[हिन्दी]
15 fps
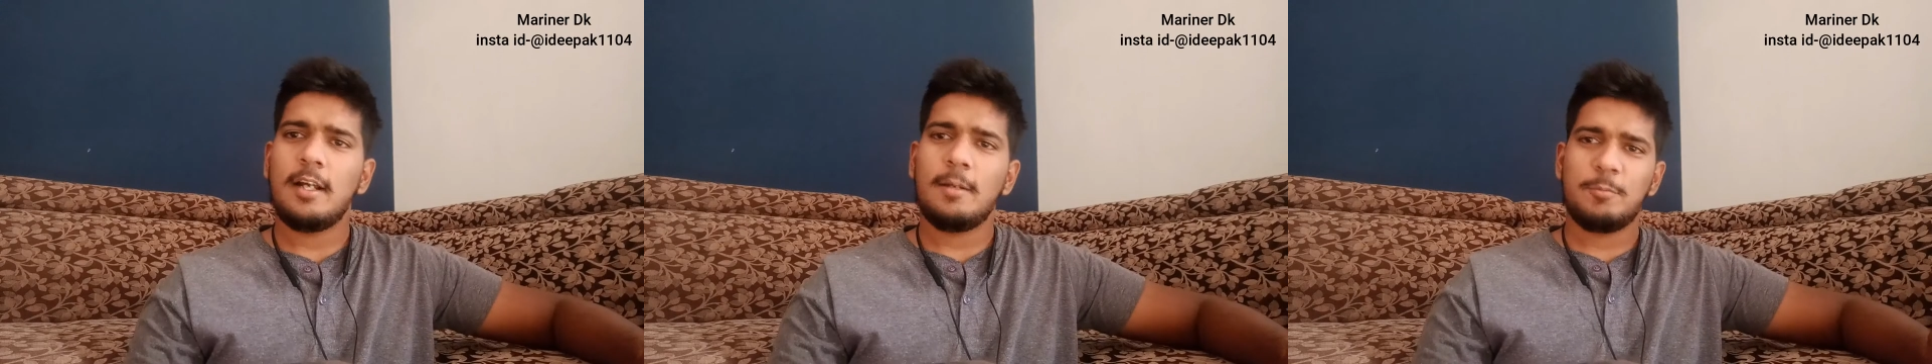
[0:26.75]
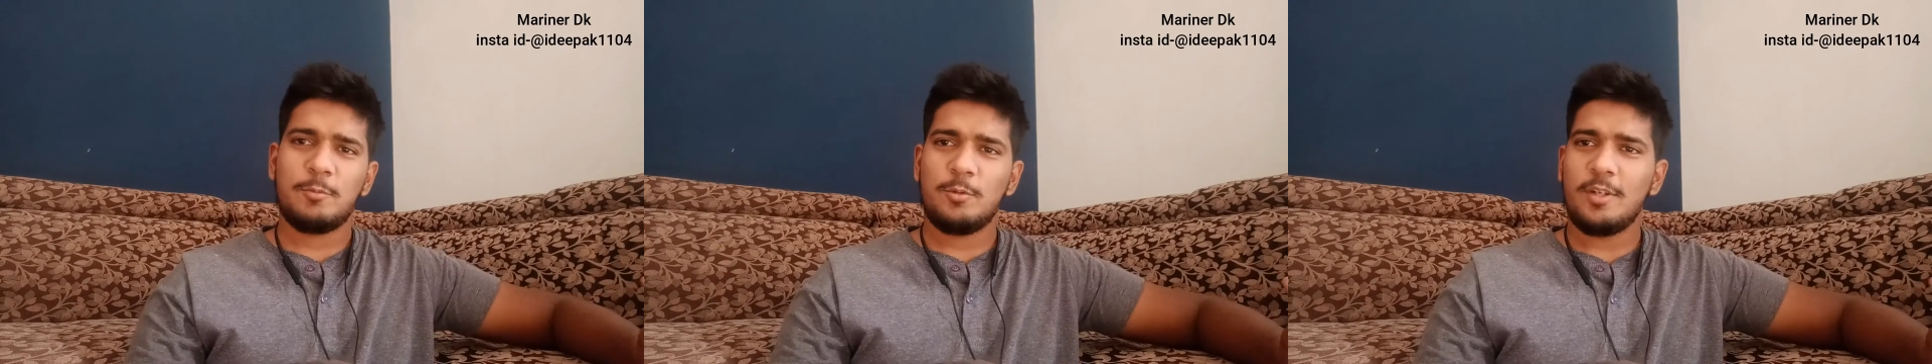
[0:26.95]

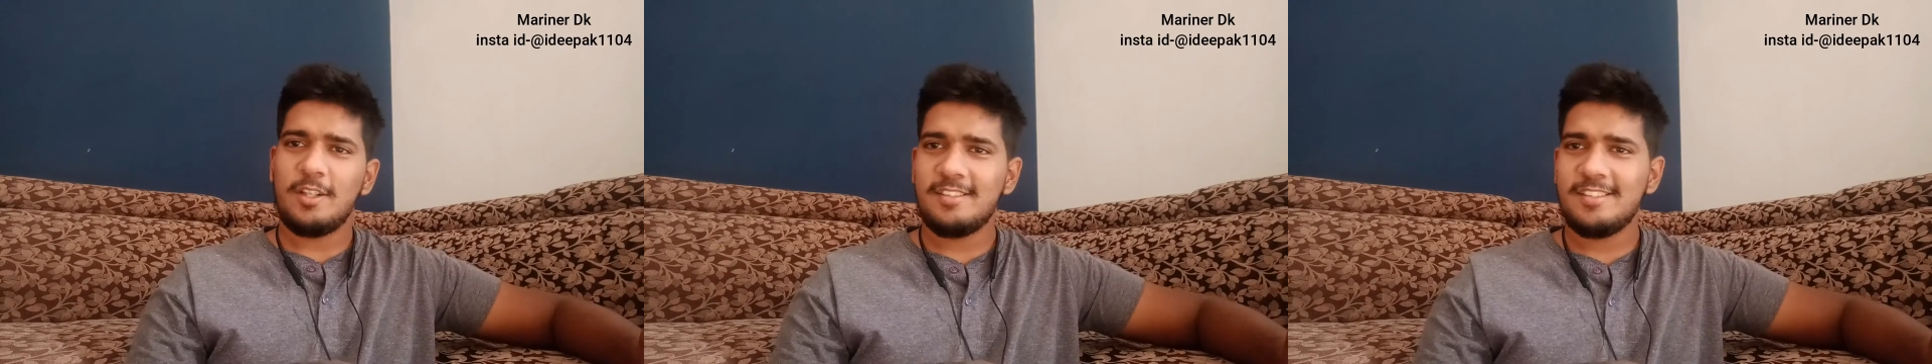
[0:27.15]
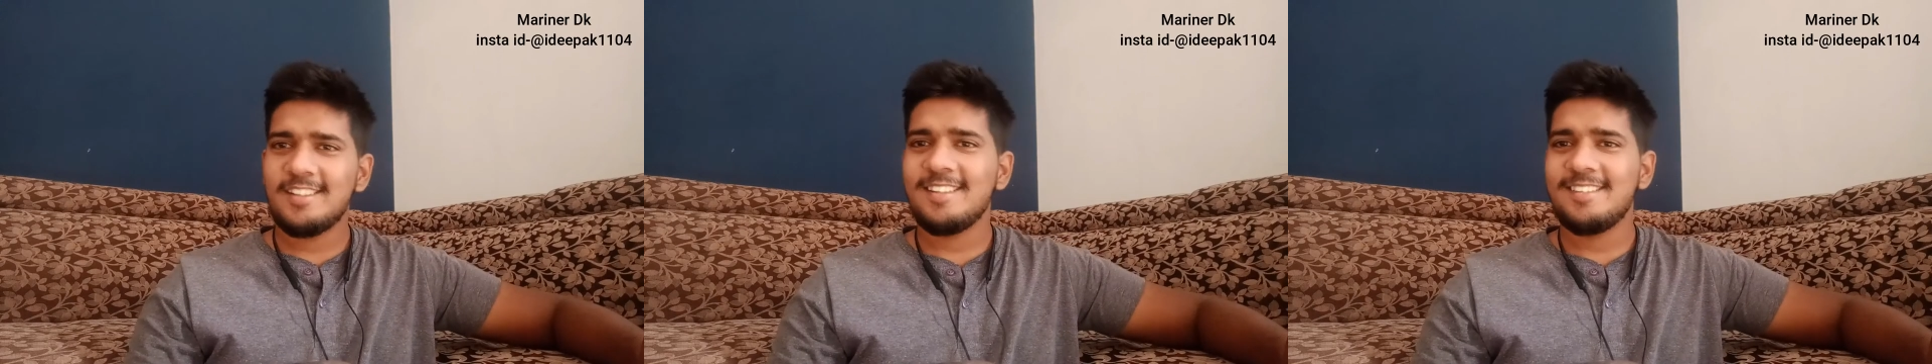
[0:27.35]
आपको
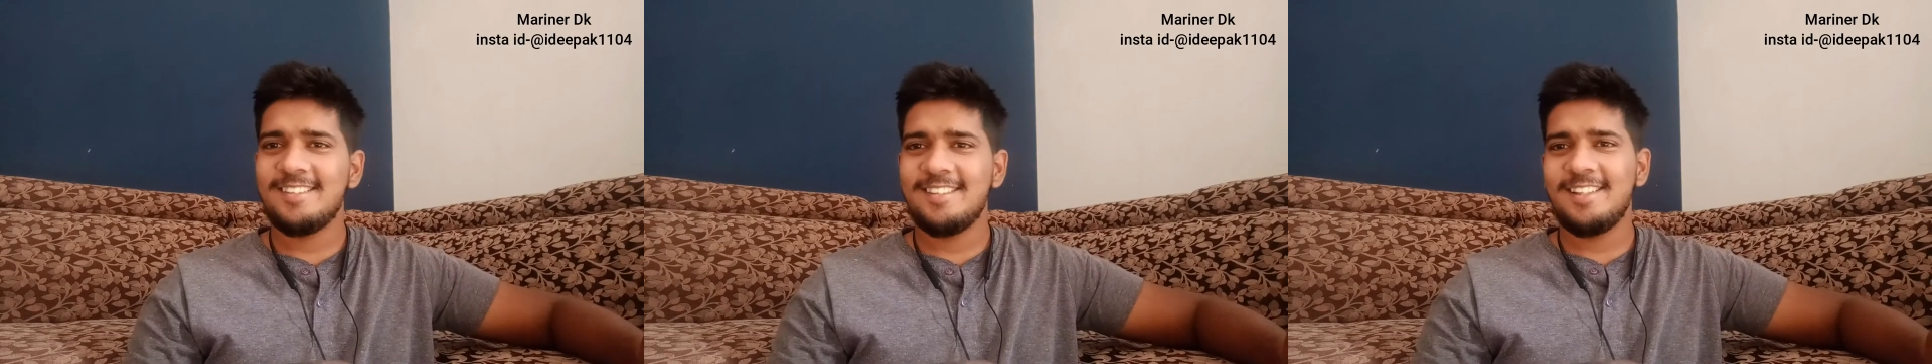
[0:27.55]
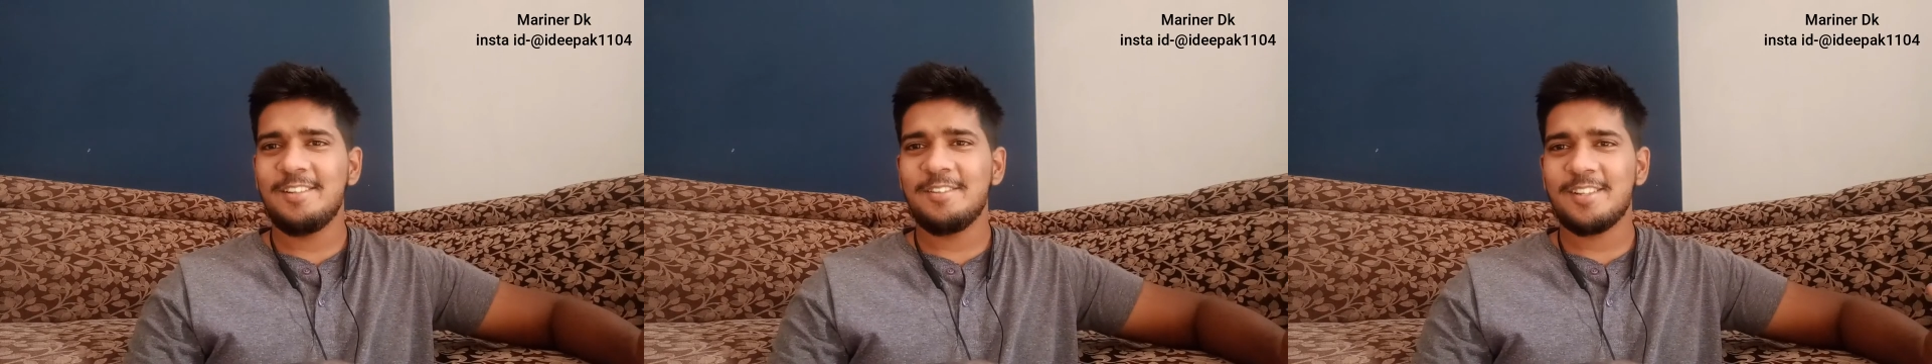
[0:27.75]
आंसर कैसे
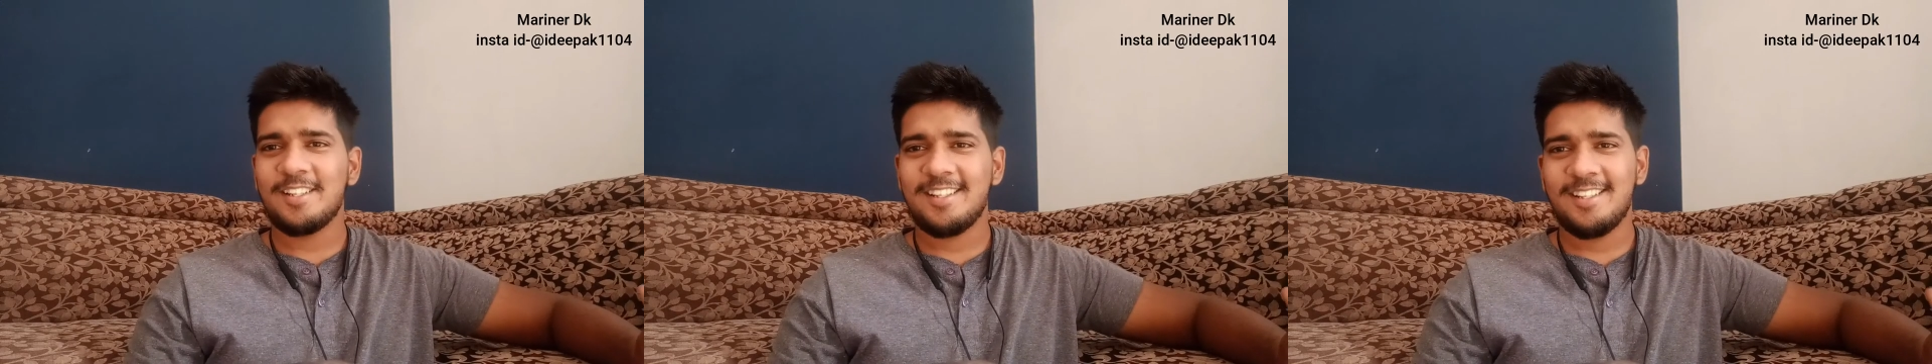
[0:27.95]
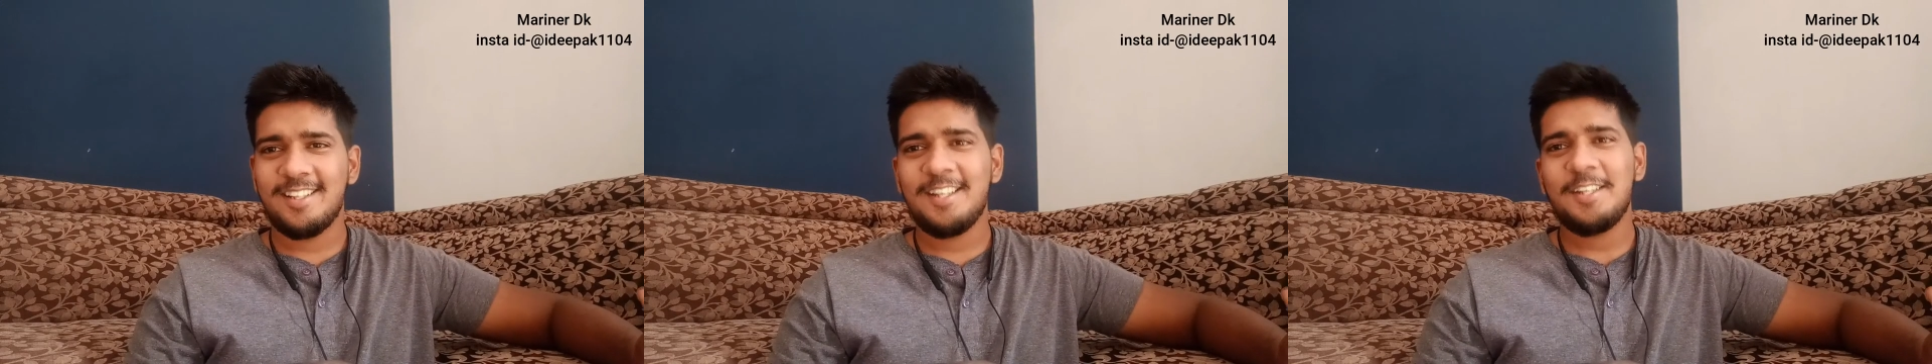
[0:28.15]
डिलीवर करना